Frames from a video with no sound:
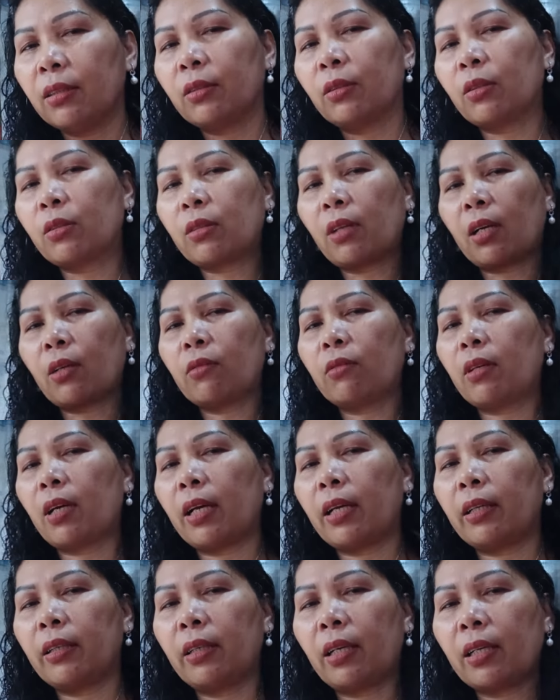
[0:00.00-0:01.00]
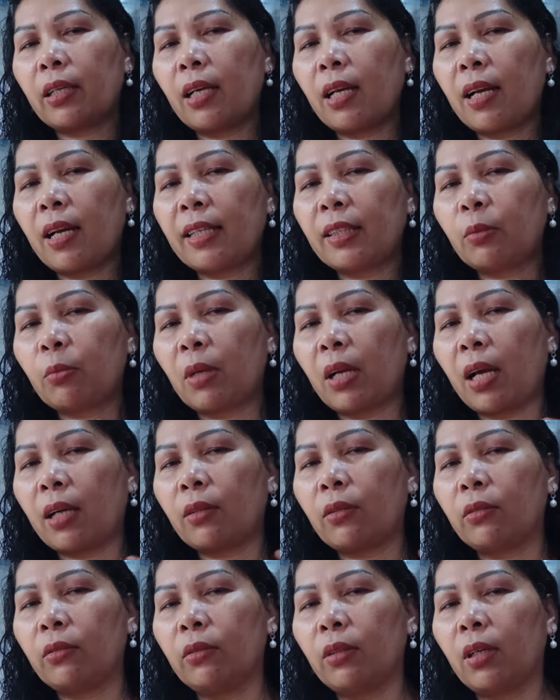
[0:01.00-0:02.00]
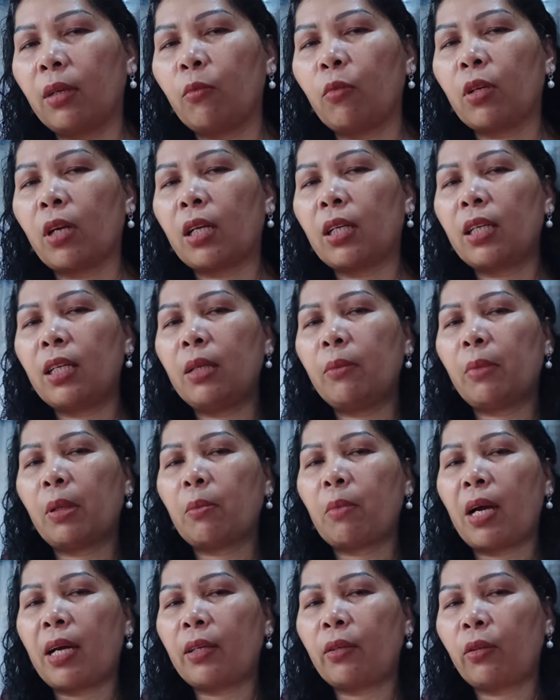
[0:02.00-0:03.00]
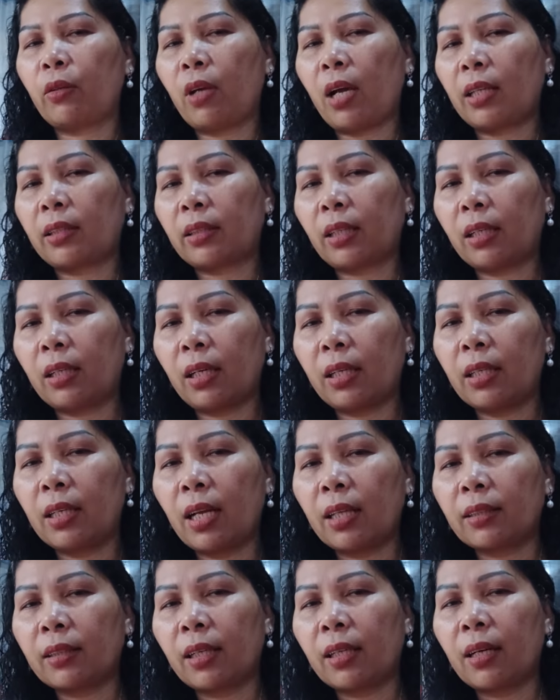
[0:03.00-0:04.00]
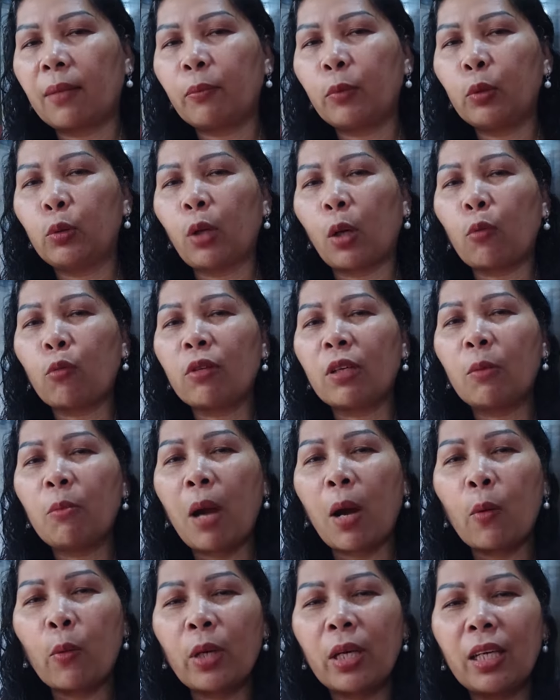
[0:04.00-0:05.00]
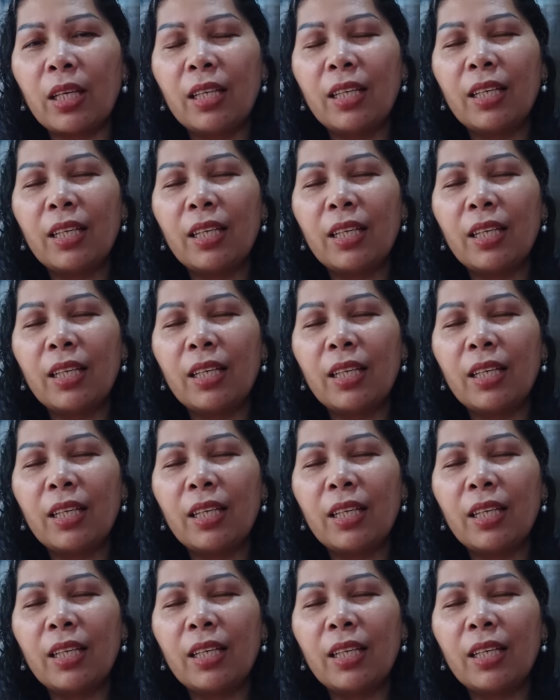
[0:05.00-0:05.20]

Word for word: sus karon kay na realize man ako no nga murag dili man maayo ihatag nga hinatag rapod so akong gibawi